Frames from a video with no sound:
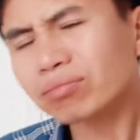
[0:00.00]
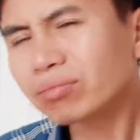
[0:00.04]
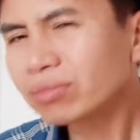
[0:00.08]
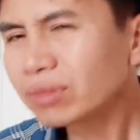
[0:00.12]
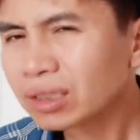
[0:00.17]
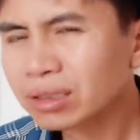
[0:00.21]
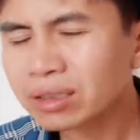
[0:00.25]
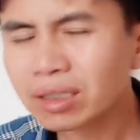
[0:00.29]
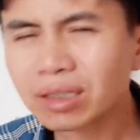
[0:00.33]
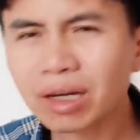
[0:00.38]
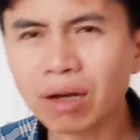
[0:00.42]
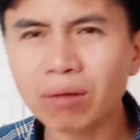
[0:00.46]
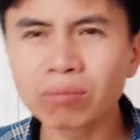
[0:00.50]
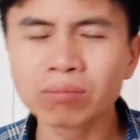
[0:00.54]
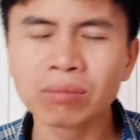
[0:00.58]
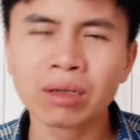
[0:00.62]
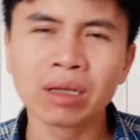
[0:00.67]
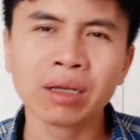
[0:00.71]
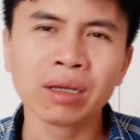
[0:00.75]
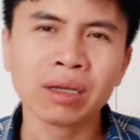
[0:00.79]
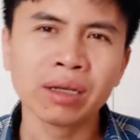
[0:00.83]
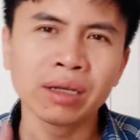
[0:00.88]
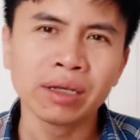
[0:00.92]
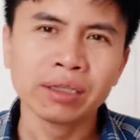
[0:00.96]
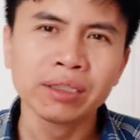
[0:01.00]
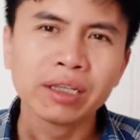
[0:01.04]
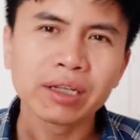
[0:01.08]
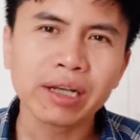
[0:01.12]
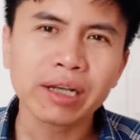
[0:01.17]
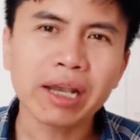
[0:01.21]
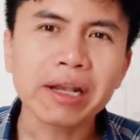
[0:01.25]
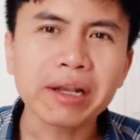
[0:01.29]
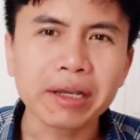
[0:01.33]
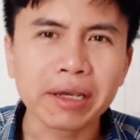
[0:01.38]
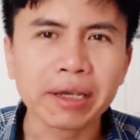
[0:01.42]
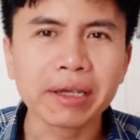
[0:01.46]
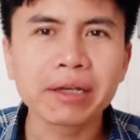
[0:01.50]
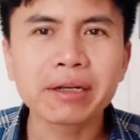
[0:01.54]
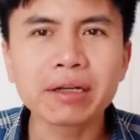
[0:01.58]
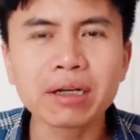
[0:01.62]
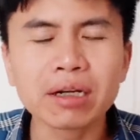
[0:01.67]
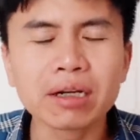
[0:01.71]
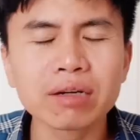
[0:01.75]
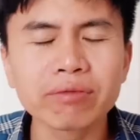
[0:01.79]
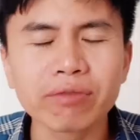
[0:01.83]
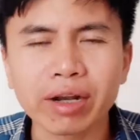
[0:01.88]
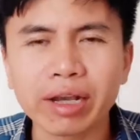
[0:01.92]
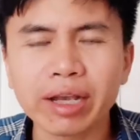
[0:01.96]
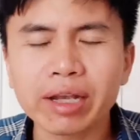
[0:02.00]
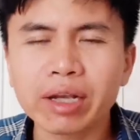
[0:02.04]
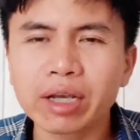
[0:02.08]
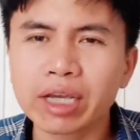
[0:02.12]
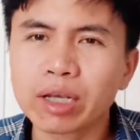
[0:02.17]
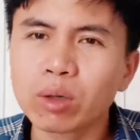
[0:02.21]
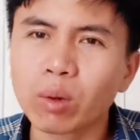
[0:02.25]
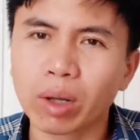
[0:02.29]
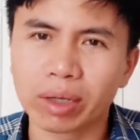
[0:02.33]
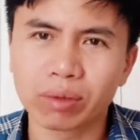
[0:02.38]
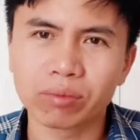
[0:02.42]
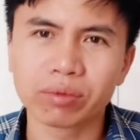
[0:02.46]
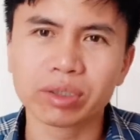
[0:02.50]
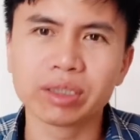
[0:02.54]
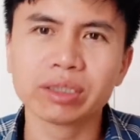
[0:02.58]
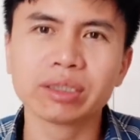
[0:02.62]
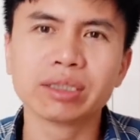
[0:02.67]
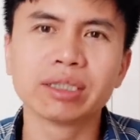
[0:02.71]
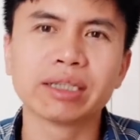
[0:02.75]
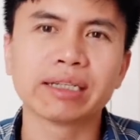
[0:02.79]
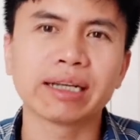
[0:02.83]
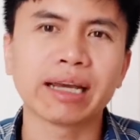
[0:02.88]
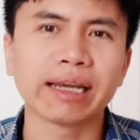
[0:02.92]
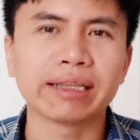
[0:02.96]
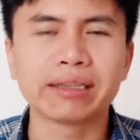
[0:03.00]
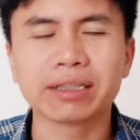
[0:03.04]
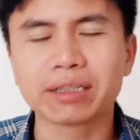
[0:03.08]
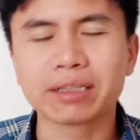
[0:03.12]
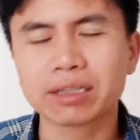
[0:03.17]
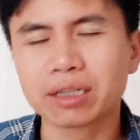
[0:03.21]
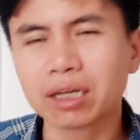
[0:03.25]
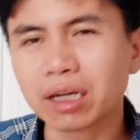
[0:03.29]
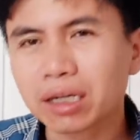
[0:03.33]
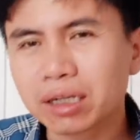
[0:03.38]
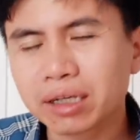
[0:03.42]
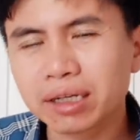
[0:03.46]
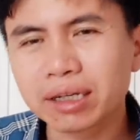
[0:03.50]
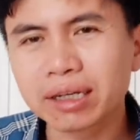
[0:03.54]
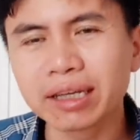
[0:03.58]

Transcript: rất đông những cái ký cương và cái kỷ luật của những người này thì cực